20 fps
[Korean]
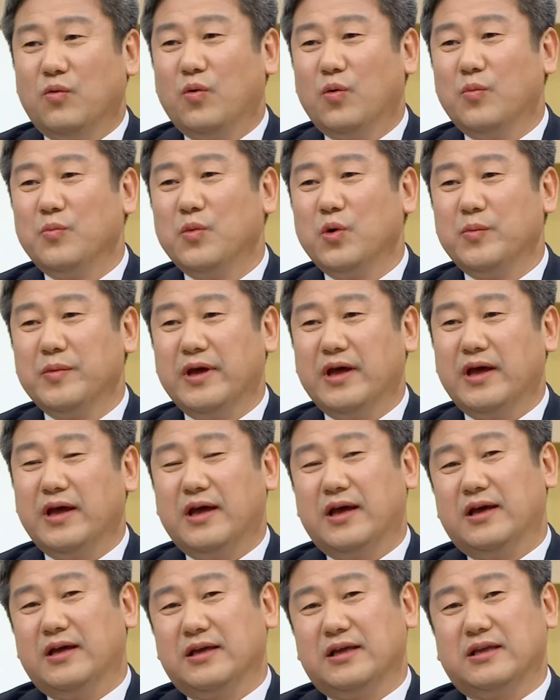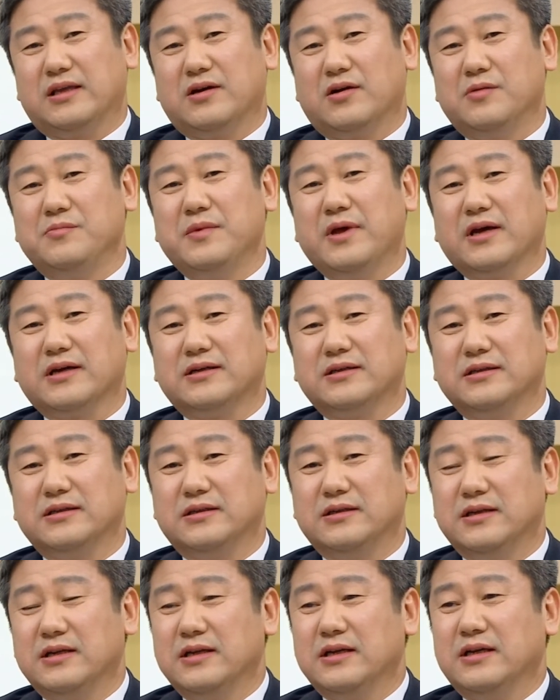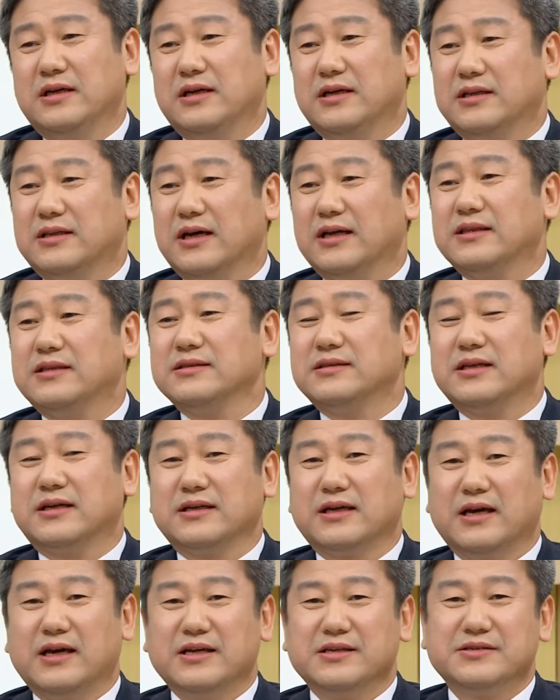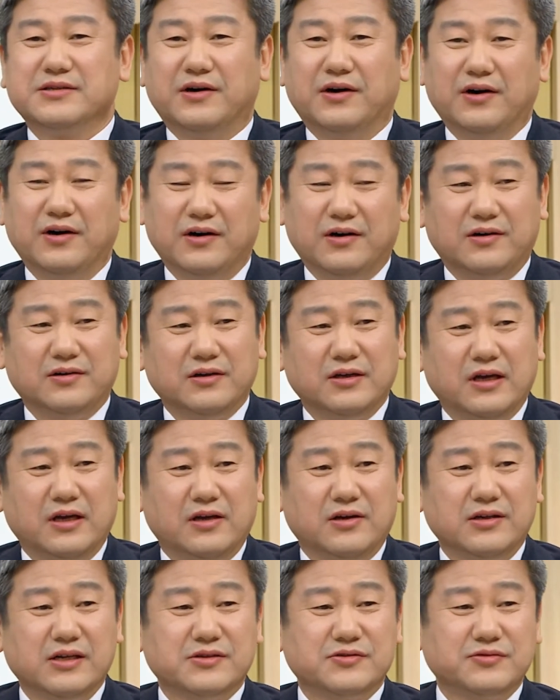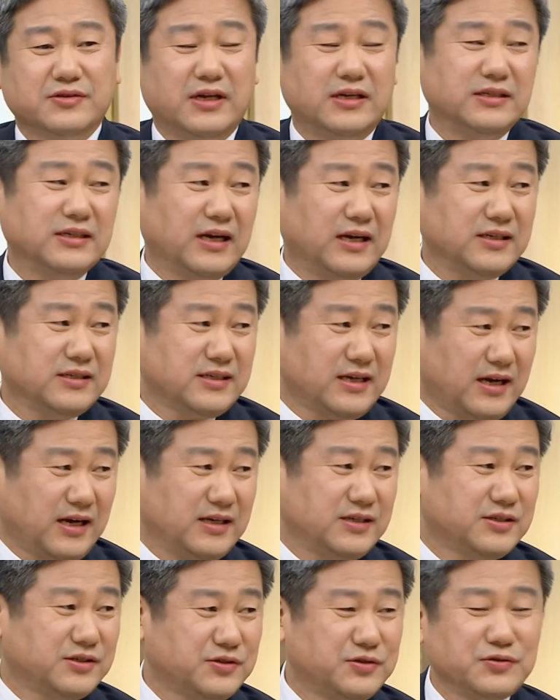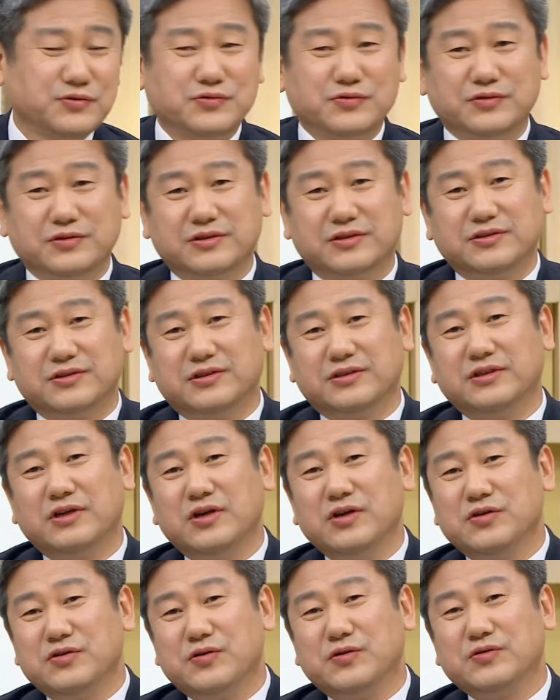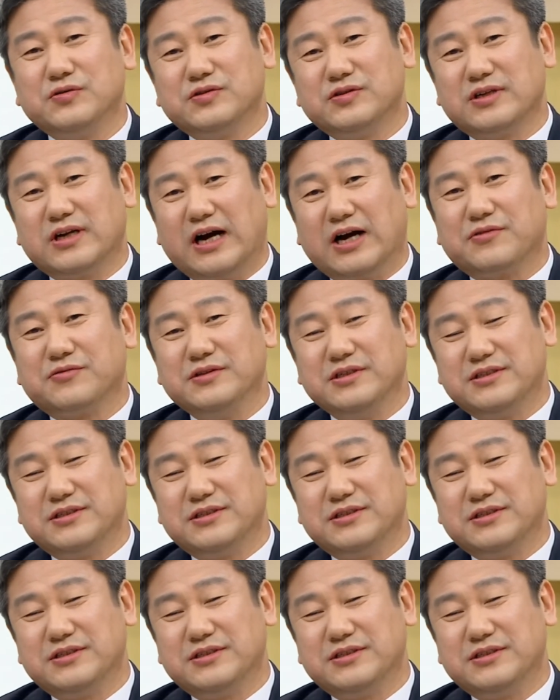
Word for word: 음, 온몸에 혈맥을 괜찮네 따뜻하게 어, 해서 혈액순환을 잘 시켜주는 음. 그런 효능을 갖고